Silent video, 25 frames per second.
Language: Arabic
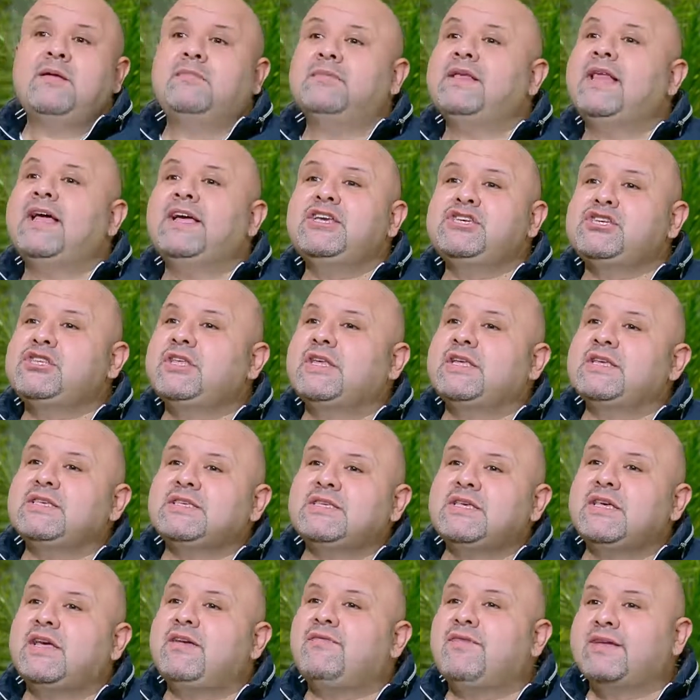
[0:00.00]
تلحقيش
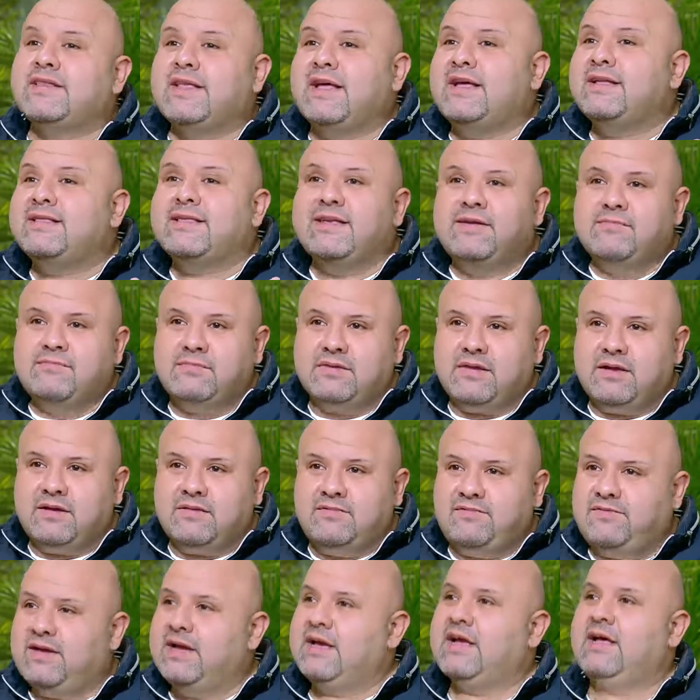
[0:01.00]
تحسي هي فتحت امتى
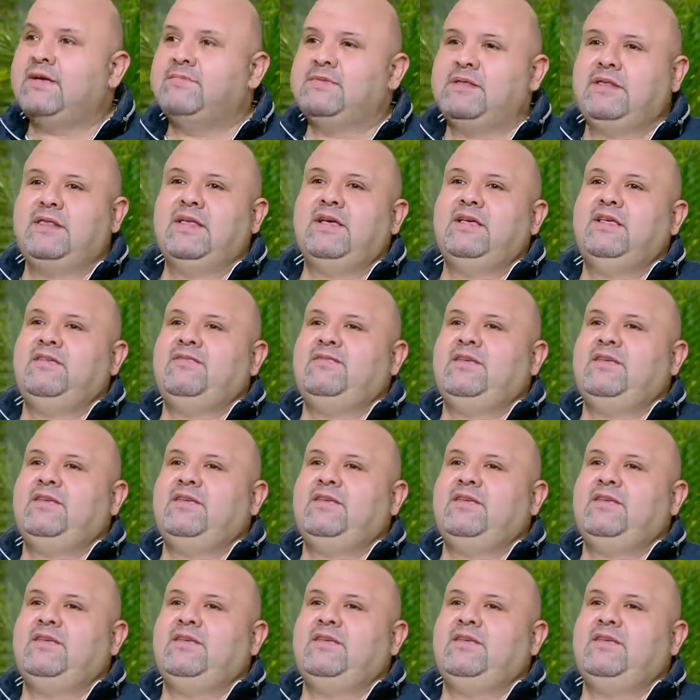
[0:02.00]
فجاه بتلاقي أيوة.